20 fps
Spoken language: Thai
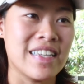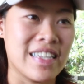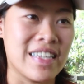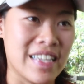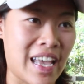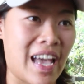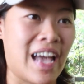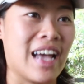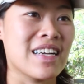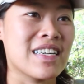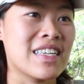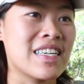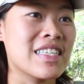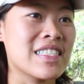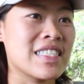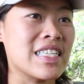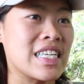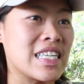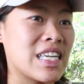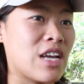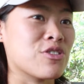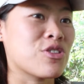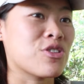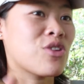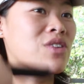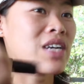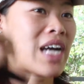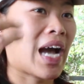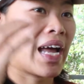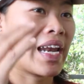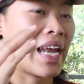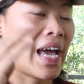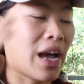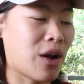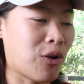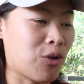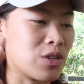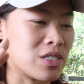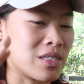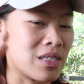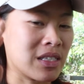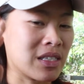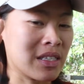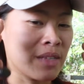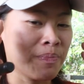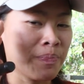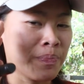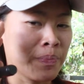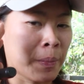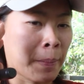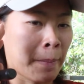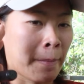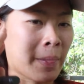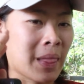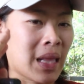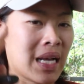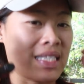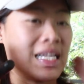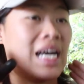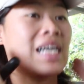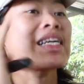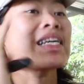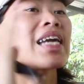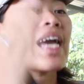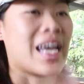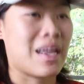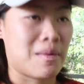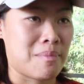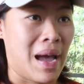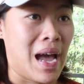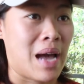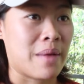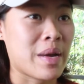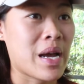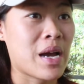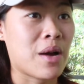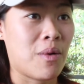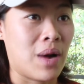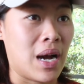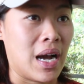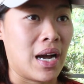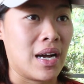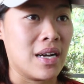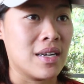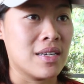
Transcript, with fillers: เนี่ยคือสิ่งเราต้องการให้คนสังเกตหมามากกว่า